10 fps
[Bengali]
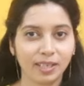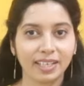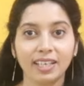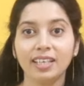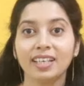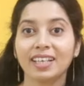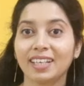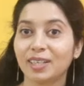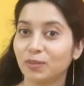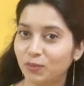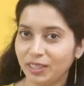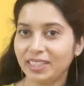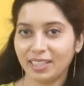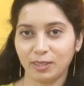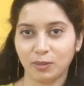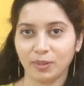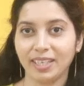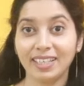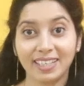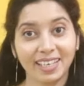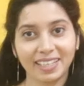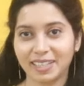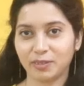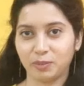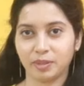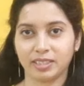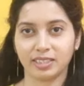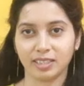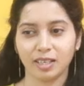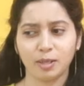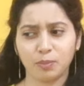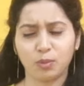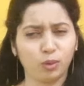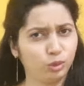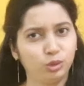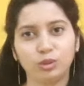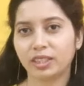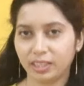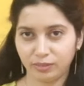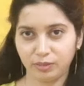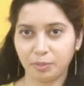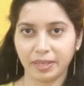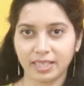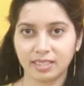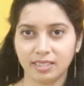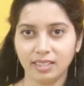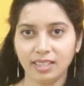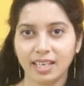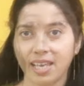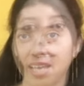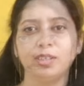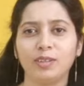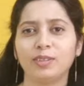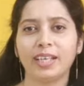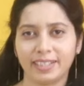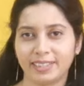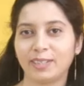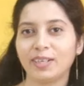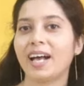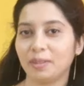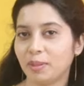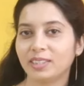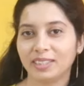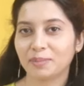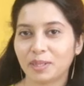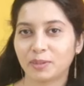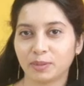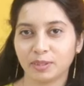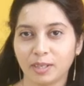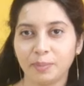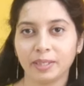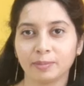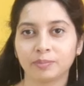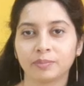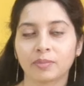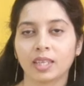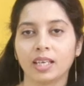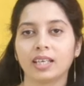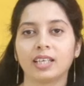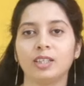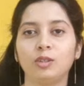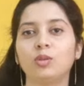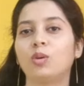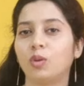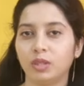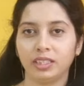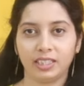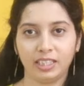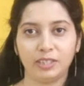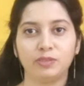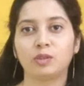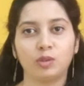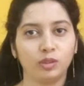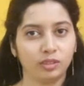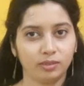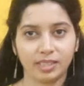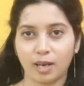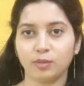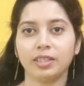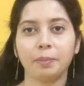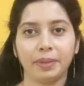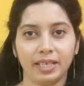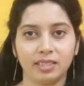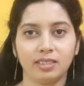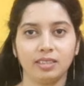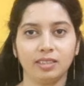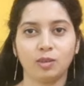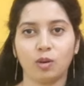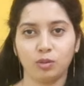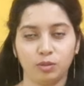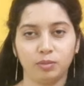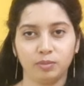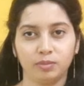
ওয়ানে উইনার হয়ে কি কি গিফট পেয়েছি প্রচুর গিফট পেয়েছি তো এগুলো তো একটা করে আনবক্সিং এবার করতে হবে কিন্তু কোন গিফট কোন রাউন্ডে পেয়েছি কখন